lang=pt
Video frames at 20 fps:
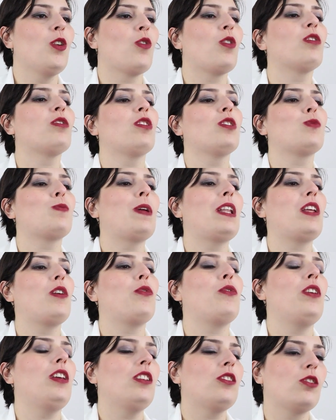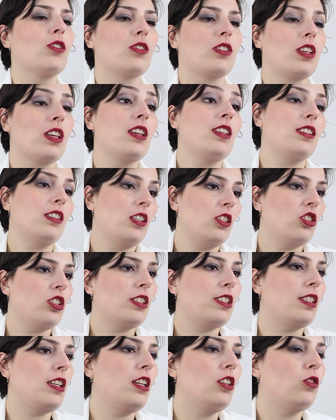Quanto aos benefícios,
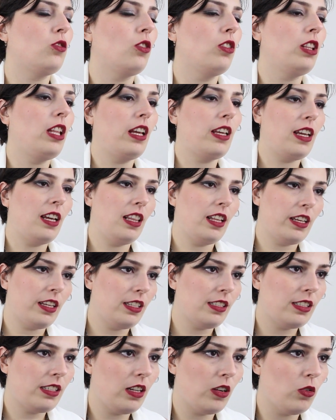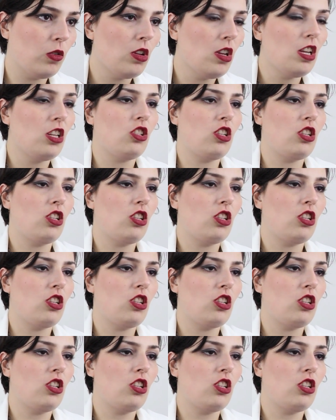existe sim toda aquela questão